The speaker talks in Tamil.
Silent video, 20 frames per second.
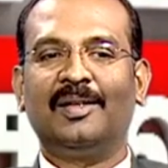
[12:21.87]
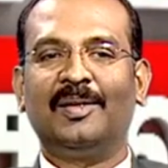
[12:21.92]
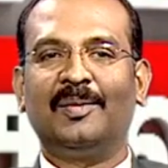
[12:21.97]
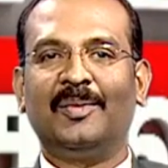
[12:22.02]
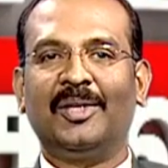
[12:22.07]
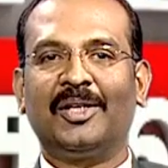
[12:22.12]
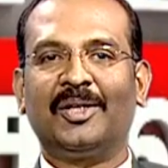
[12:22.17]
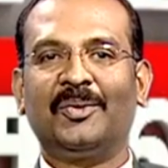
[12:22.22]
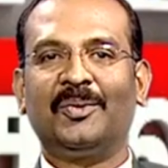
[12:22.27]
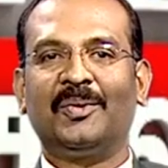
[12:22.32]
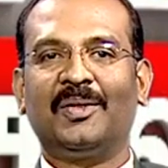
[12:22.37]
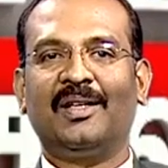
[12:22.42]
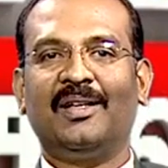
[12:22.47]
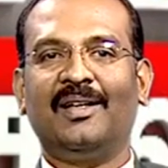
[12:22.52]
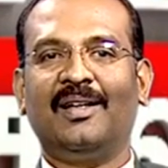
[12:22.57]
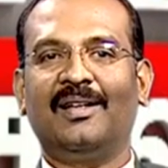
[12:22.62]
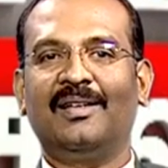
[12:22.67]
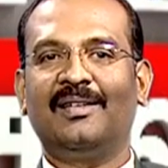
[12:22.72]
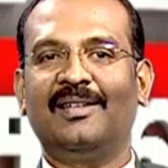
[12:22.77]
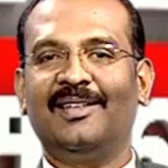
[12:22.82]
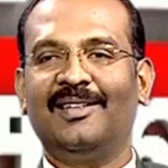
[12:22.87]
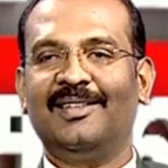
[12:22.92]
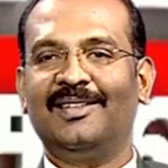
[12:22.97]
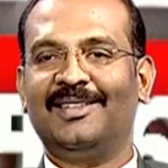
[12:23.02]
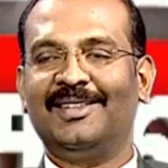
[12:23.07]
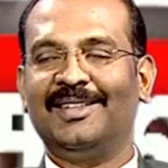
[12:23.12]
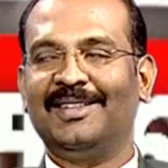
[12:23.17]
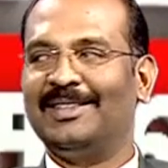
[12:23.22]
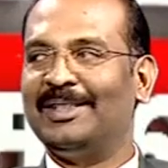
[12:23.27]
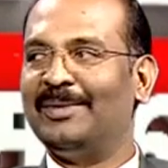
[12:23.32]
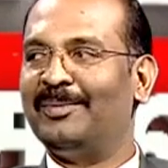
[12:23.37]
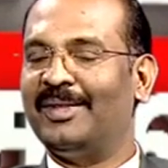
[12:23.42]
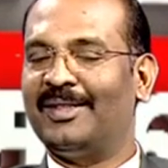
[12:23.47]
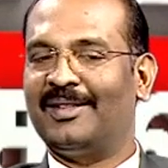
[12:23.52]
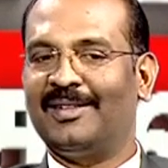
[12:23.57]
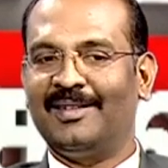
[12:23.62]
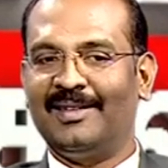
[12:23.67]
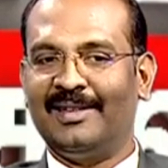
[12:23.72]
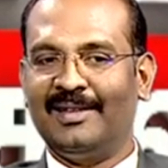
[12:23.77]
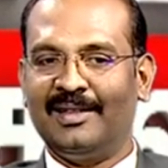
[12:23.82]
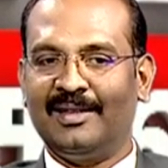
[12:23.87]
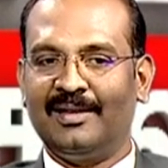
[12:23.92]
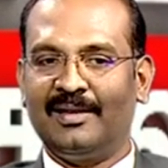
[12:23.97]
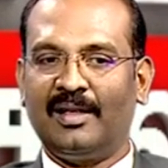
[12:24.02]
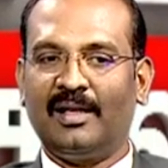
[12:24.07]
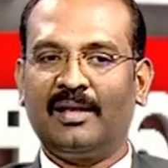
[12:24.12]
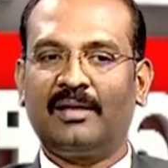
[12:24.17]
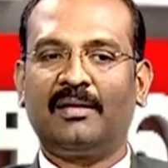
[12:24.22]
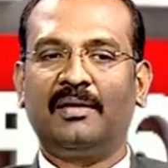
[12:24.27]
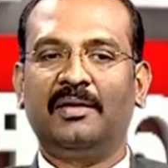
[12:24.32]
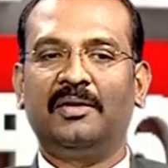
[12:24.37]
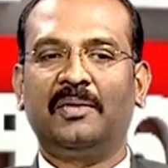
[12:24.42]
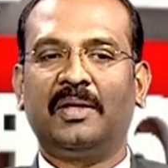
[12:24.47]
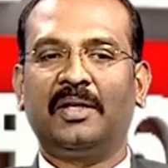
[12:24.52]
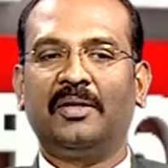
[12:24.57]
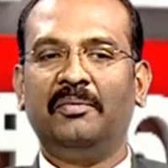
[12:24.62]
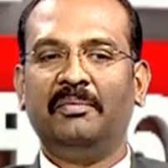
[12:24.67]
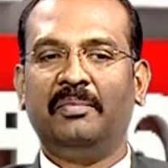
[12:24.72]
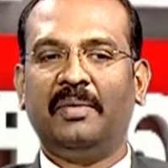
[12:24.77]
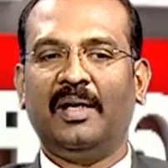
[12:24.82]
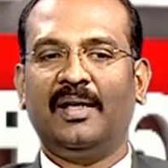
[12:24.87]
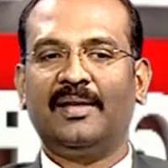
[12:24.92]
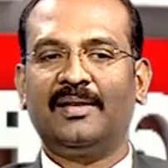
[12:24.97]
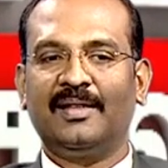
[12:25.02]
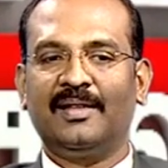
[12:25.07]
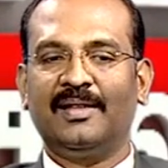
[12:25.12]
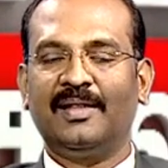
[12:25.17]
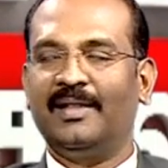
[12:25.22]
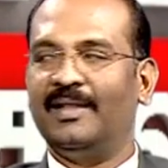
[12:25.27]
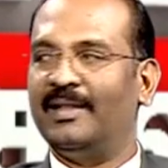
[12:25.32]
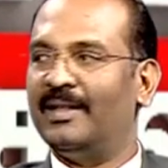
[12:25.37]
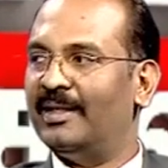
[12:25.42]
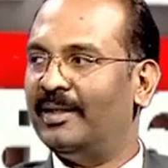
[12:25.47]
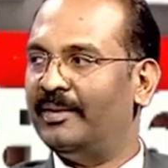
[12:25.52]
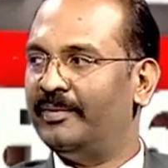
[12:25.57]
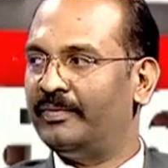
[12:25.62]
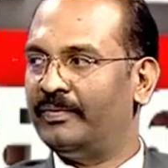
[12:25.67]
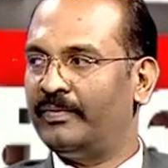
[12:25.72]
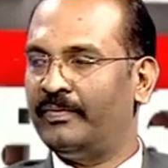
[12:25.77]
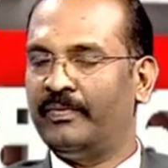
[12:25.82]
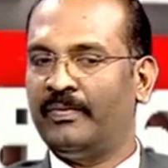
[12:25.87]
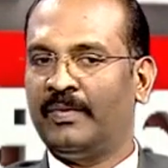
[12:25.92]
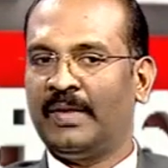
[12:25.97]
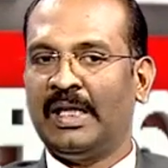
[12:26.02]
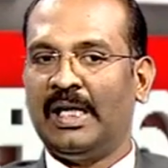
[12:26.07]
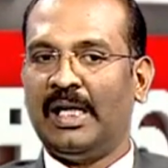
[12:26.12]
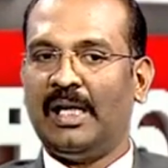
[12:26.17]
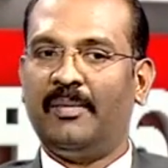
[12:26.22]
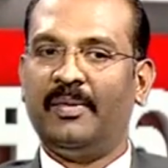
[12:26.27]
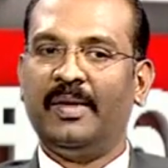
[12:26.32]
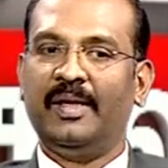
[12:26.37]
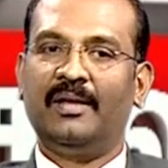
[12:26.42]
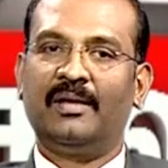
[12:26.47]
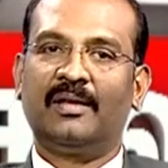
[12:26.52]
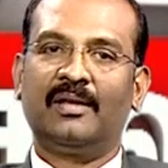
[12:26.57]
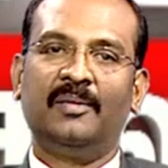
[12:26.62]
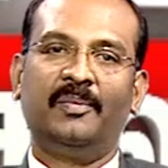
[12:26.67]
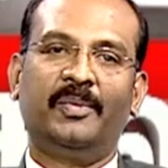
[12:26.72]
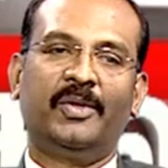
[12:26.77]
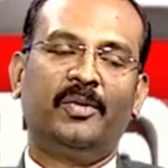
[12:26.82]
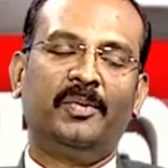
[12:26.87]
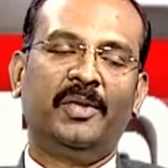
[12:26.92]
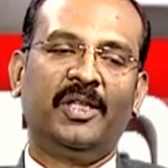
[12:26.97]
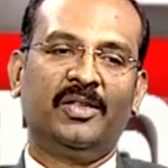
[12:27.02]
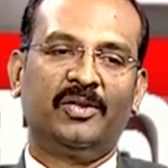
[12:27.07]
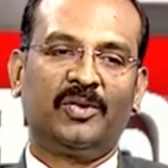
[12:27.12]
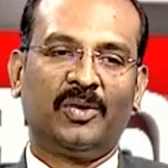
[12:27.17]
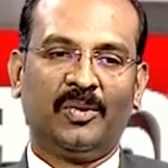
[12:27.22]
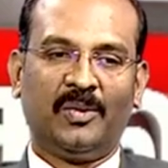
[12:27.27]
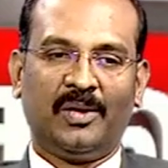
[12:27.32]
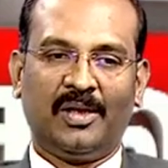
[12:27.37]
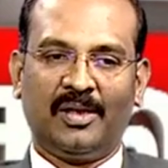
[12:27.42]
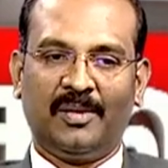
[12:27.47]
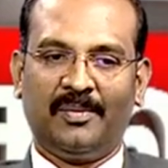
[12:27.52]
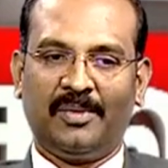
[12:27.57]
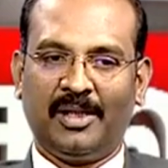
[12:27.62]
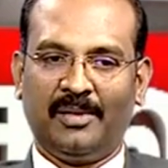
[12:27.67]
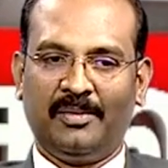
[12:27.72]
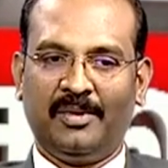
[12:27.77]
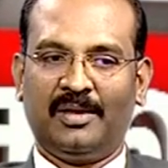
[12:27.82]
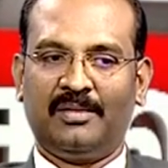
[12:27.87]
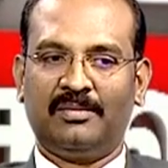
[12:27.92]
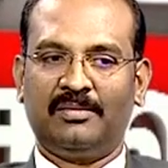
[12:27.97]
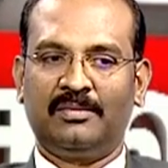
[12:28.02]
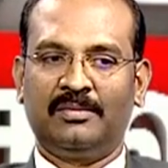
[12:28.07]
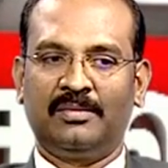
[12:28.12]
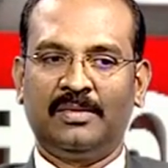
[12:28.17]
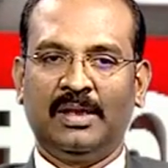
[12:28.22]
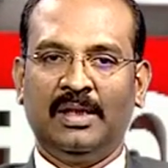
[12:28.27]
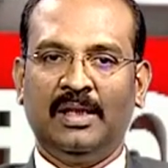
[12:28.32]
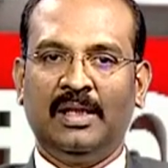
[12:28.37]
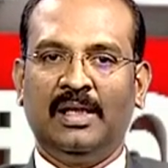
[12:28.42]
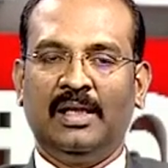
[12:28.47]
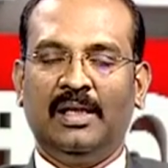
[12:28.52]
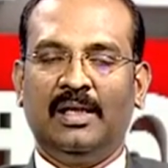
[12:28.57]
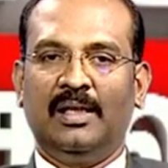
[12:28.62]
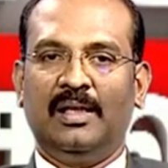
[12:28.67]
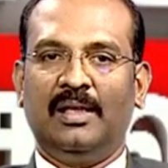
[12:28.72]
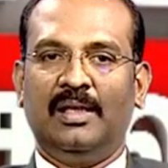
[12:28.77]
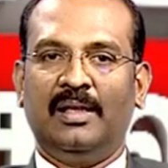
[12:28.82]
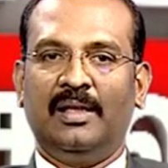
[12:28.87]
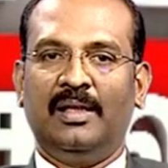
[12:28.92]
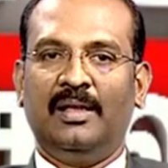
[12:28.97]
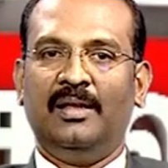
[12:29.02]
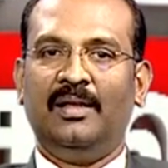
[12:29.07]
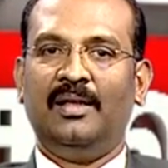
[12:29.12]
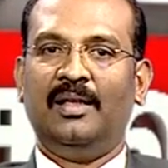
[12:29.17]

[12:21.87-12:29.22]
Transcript: மருத்துவரை அணுகி சிகிச்சை பெற்றதில்லை டாக்டரை இது வரைக்கும் பார்த்ததே இல்லை அப்படின்றத பெருமையாக சொல்லுவாங்க பல பேர் இந்த